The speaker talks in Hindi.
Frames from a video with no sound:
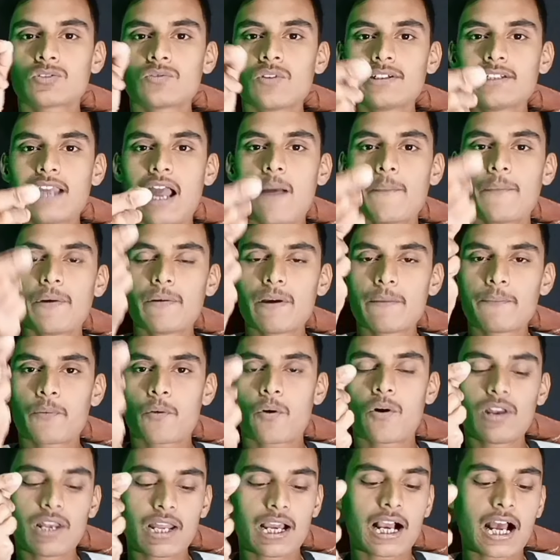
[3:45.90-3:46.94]
दोस्तों यहाँ पे मैं
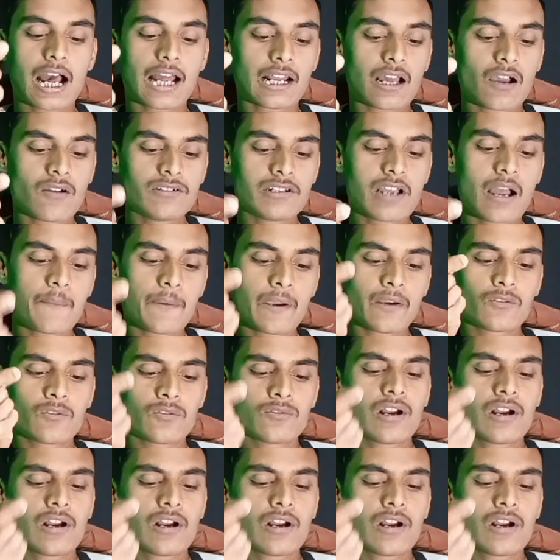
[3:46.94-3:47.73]
फोन लगा रहा हूँ यहाँ पे